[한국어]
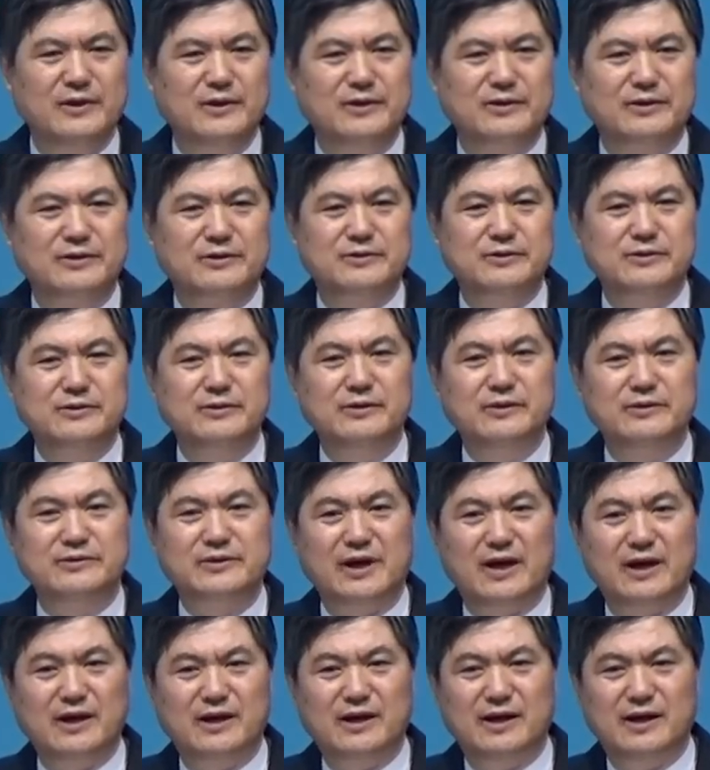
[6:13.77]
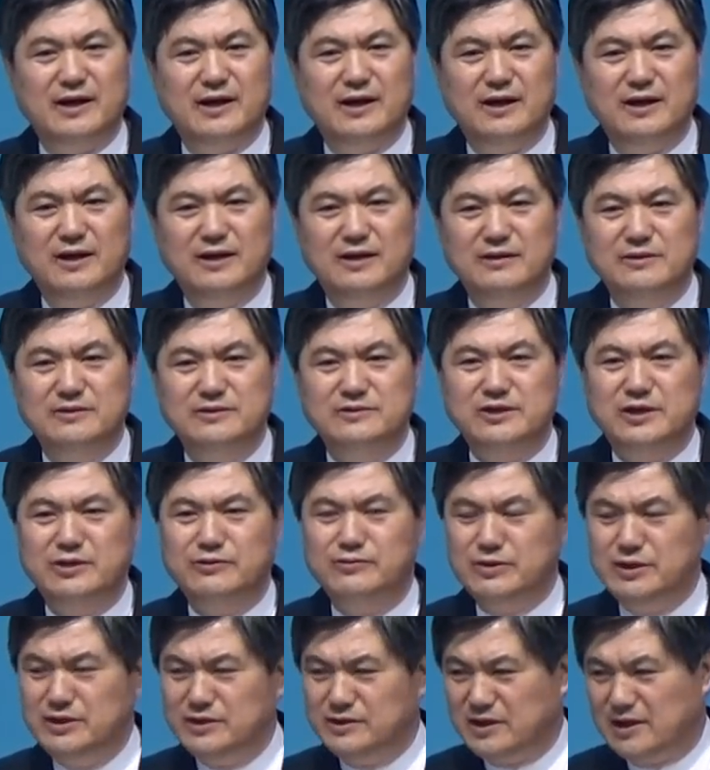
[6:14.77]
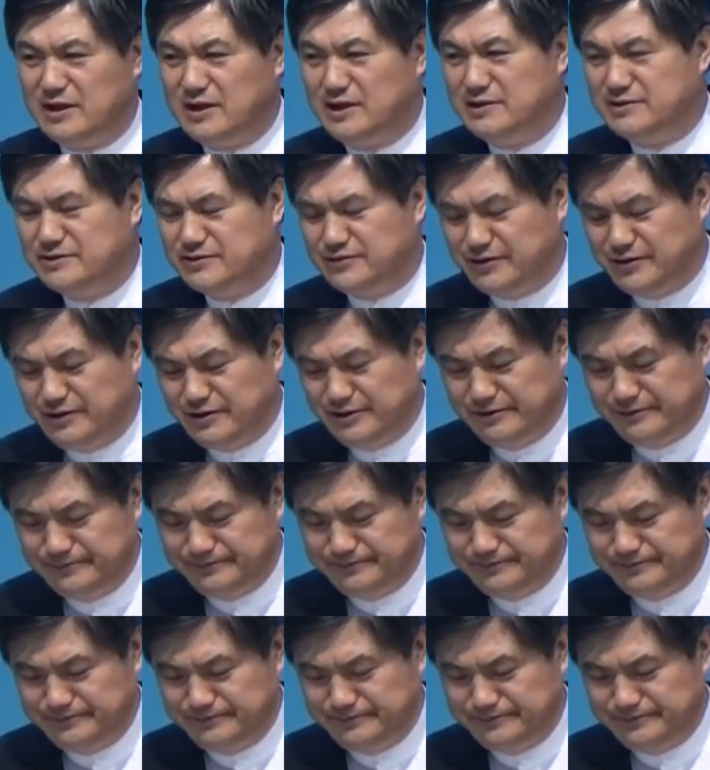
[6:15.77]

그러다가 세월이 다 갔어요.